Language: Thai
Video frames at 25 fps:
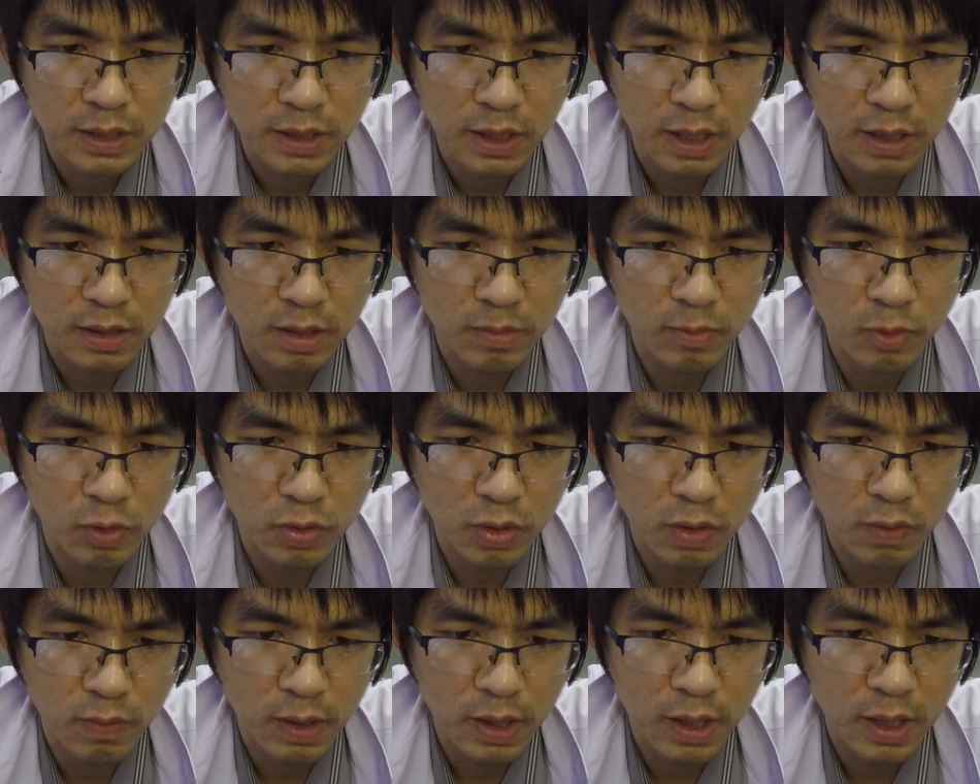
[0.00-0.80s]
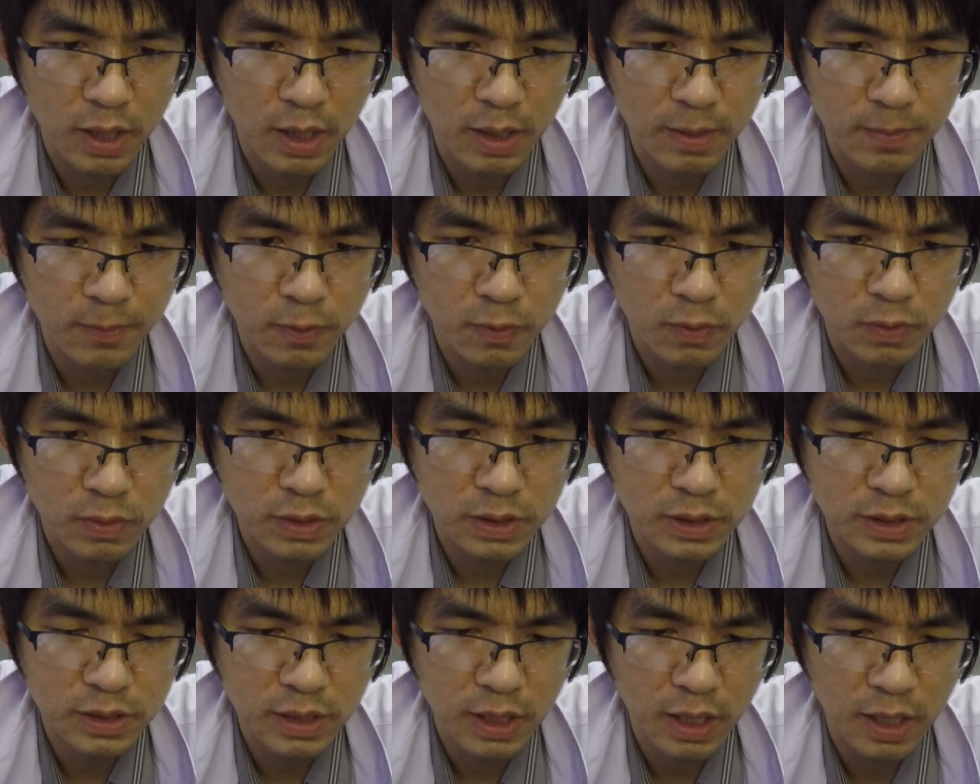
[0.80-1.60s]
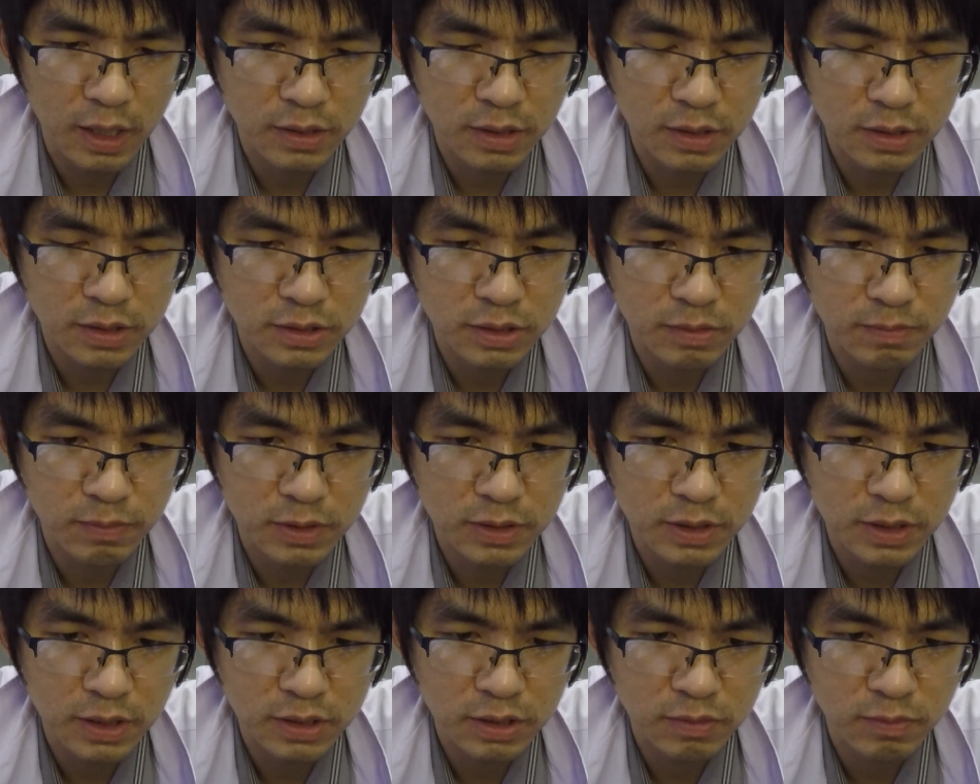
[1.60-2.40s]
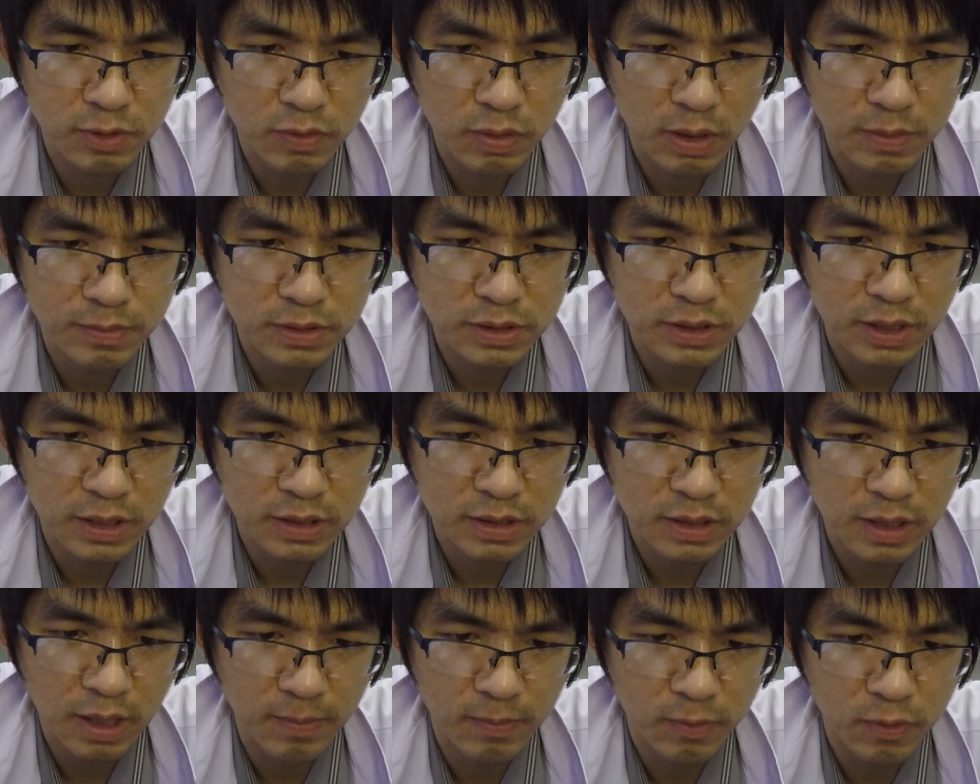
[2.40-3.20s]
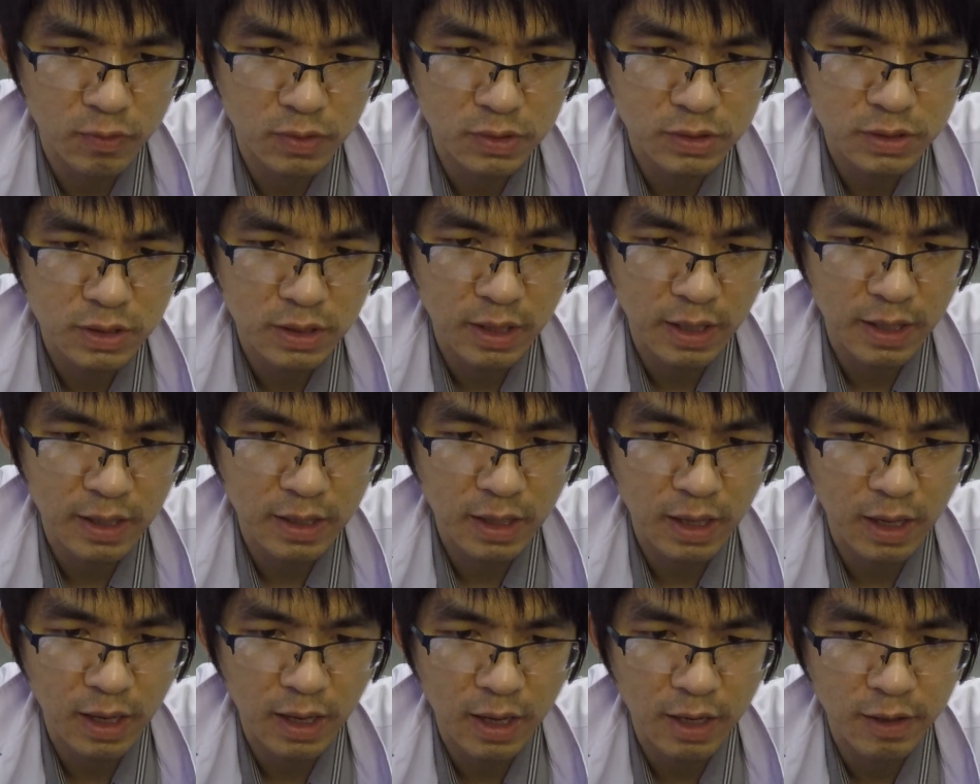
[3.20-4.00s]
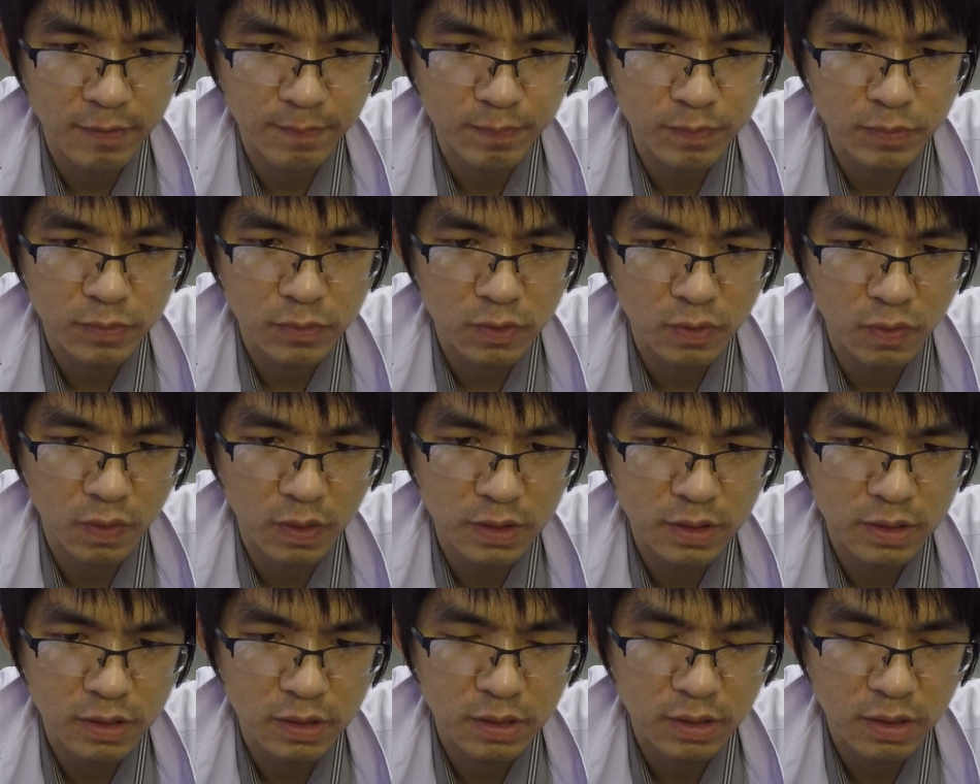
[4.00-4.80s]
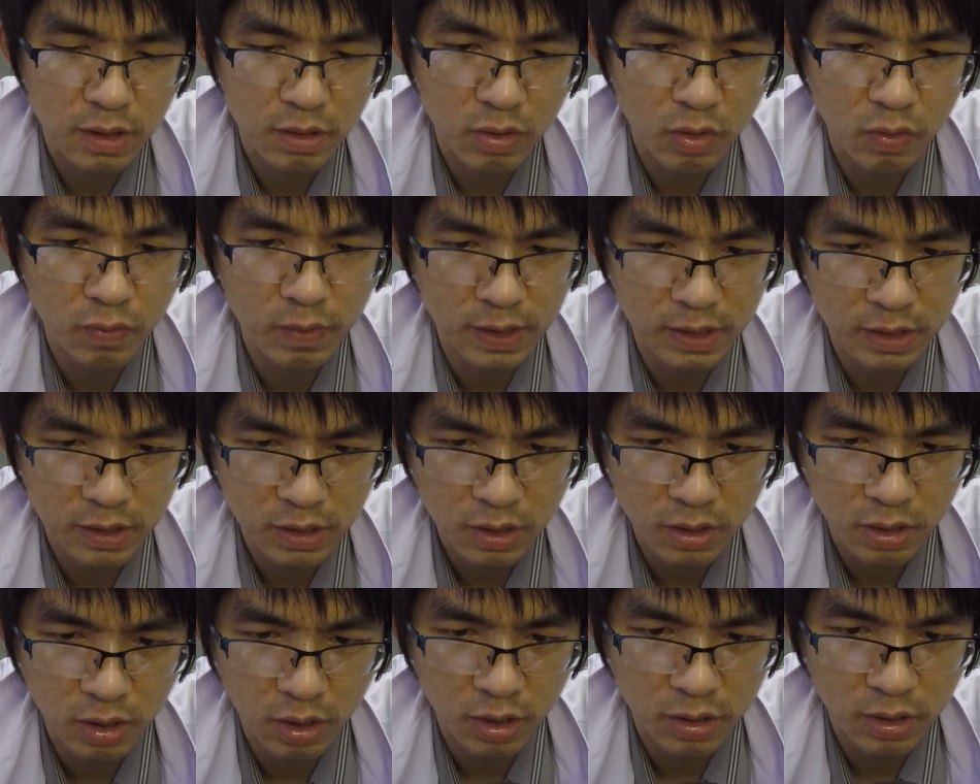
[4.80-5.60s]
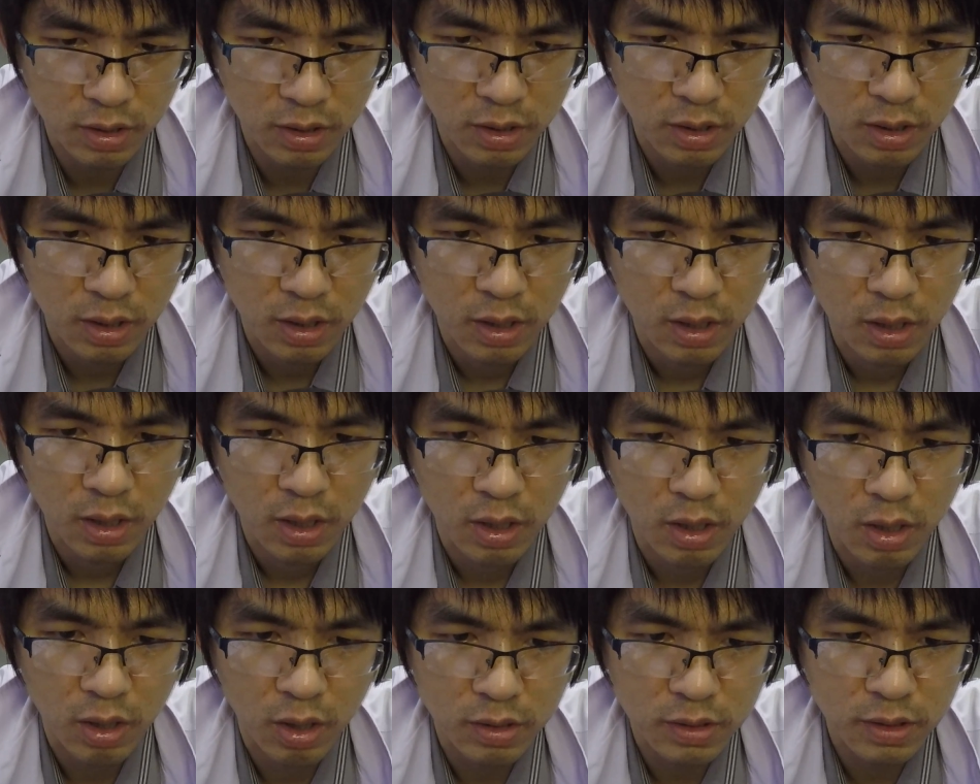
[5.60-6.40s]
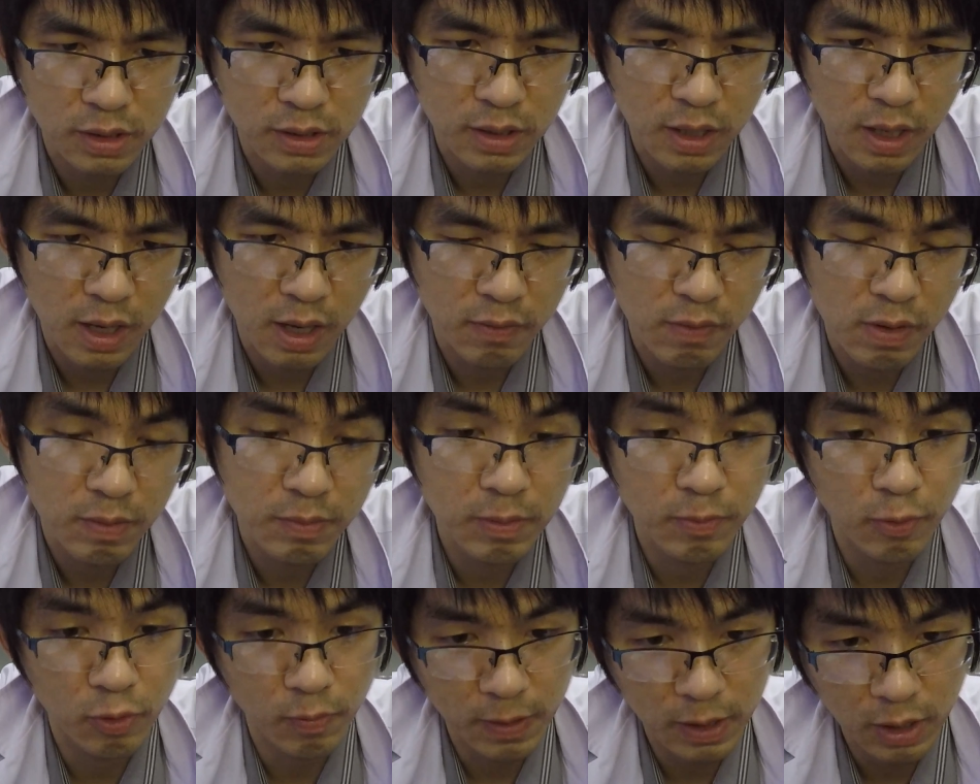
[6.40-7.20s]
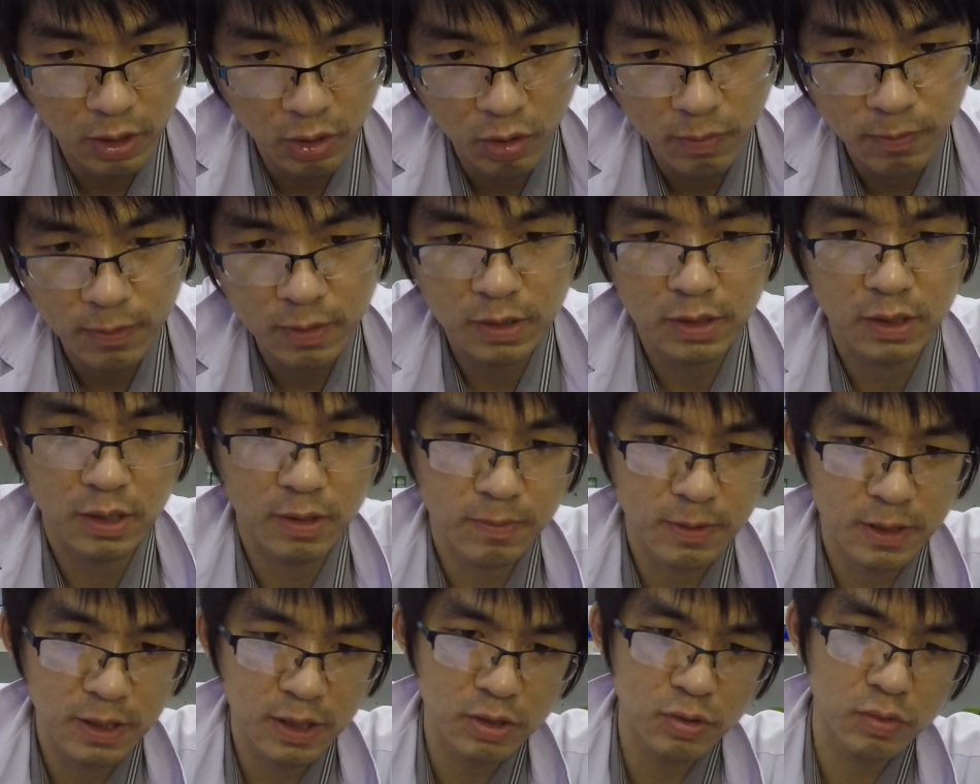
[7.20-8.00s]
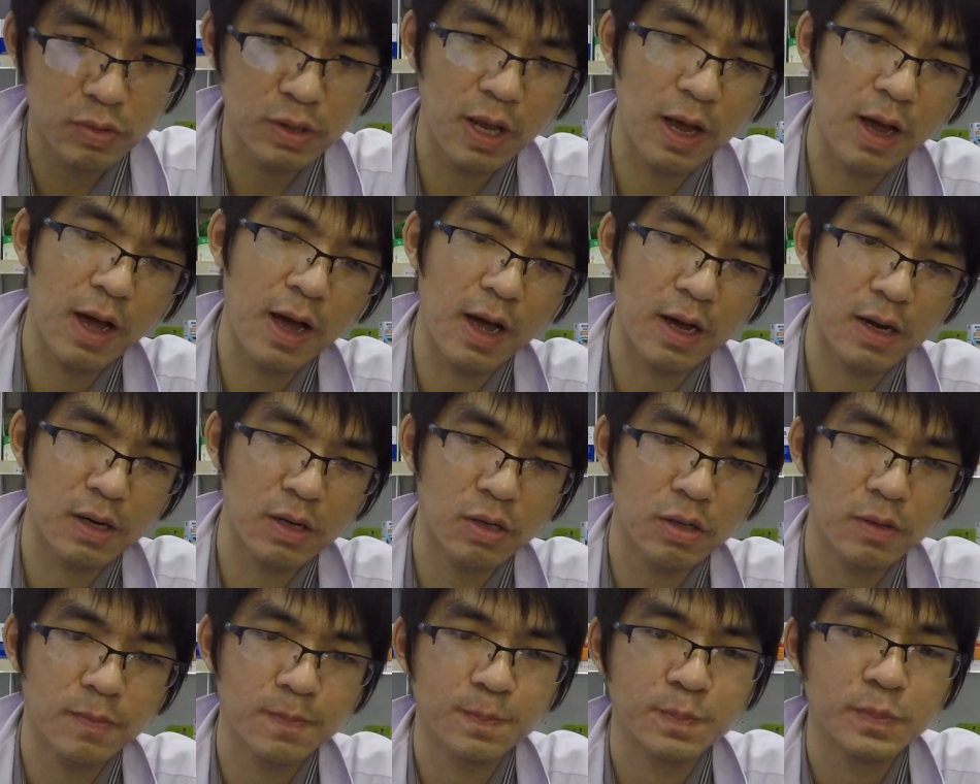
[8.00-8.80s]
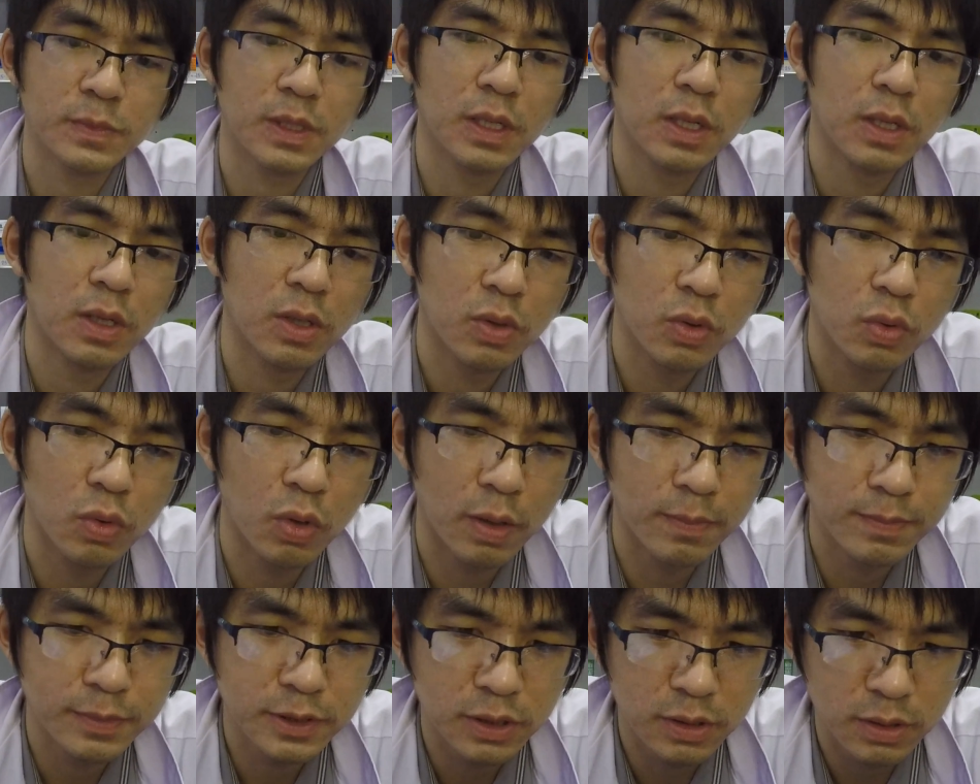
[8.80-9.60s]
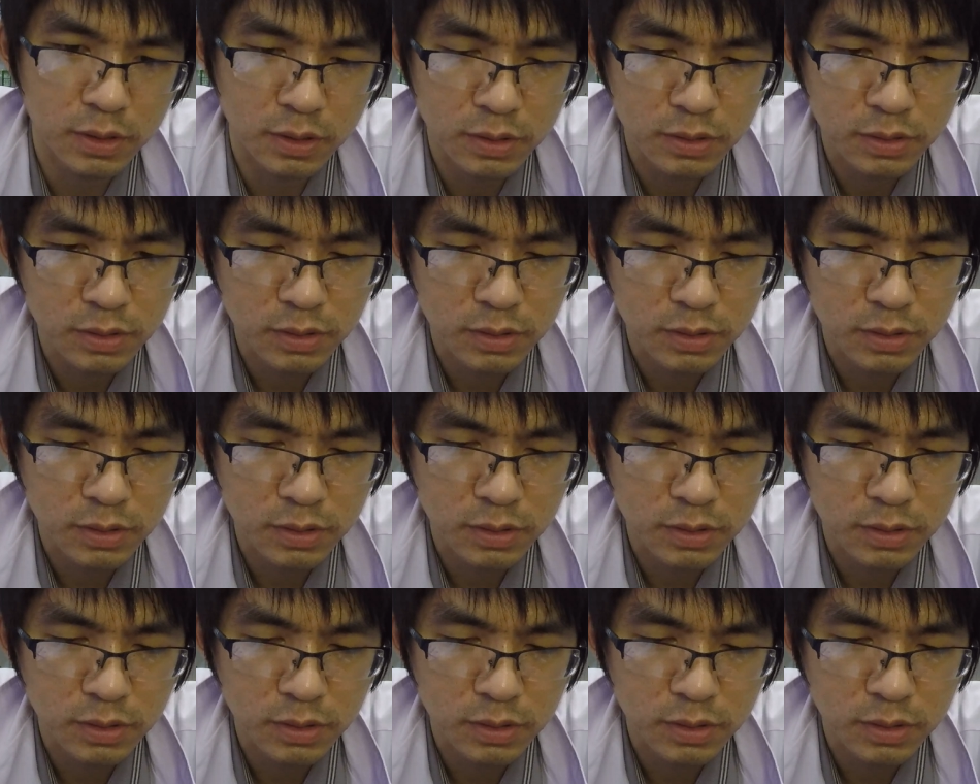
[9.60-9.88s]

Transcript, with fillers: ยังระบุด้วยว่าผู้เดินทางจาก 10 ประเทศที่มีความเสี่ยงต่ำควรแสดงการตรวจเชื้อโควิดก่อนออกเดินทางว่ามีผลเป็นลบก็คือประเทศต้นทางเนาะ รวมถึง